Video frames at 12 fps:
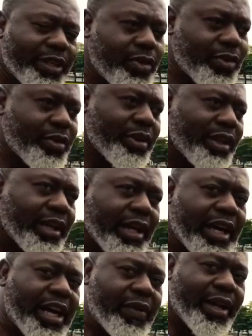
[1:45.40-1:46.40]
des deux.
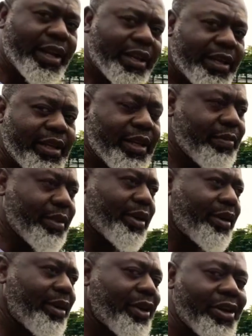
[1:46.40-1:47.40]
Avoir l'équilibre
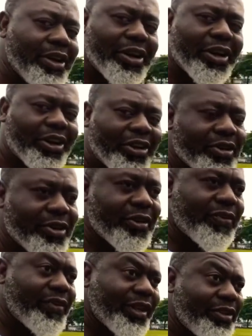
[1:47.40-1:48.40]
entre le
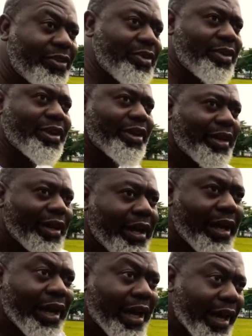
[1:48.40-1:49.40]
fait de
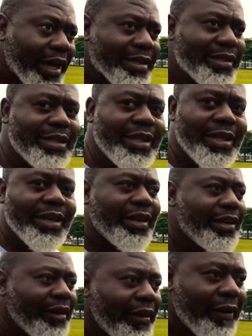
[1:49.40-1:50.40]
rester
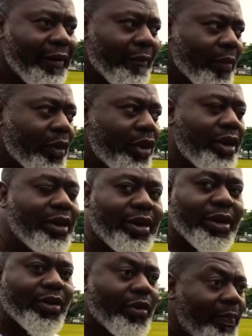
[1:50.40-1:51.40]

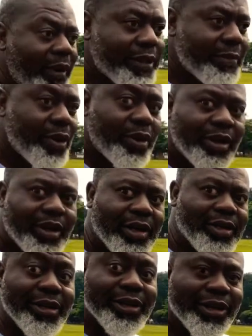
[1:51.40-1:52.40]
complètement
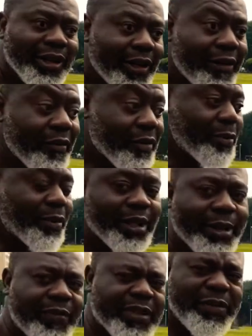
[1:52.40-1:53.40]

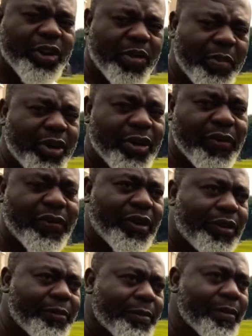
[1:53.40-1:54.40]
spontané. Vous savez comment un enfant